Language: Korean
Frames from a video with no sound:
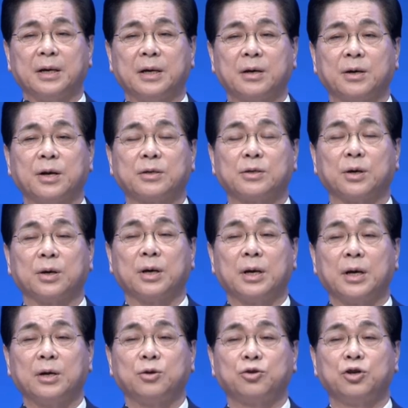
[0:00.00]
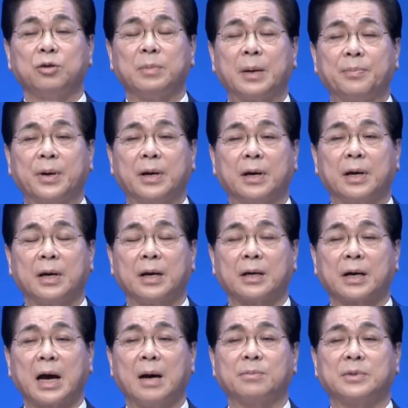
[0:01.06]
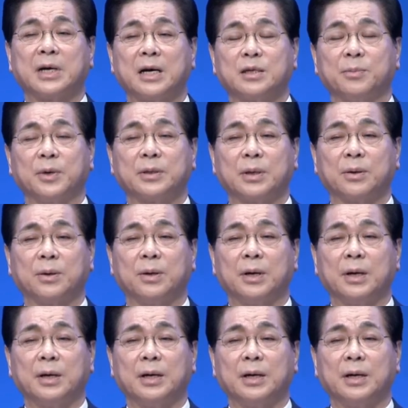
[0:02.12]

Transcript: 그래서 주님 앞에 감사하지 못하고